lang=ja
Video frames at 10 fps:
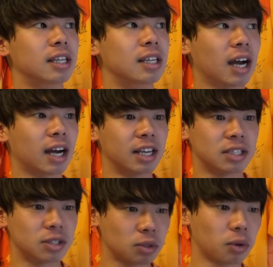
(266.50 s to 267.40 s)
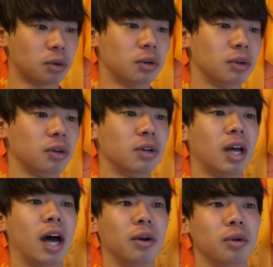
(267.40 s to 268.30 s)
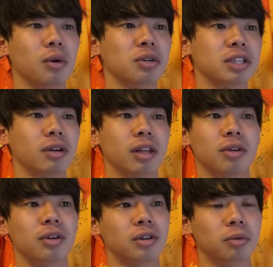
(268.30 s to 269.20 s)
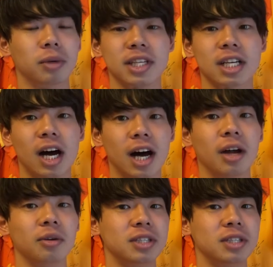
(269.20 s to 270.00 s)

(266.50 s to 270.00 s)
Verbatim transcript: 仲いい、すごく、よくしてくれてる友達が、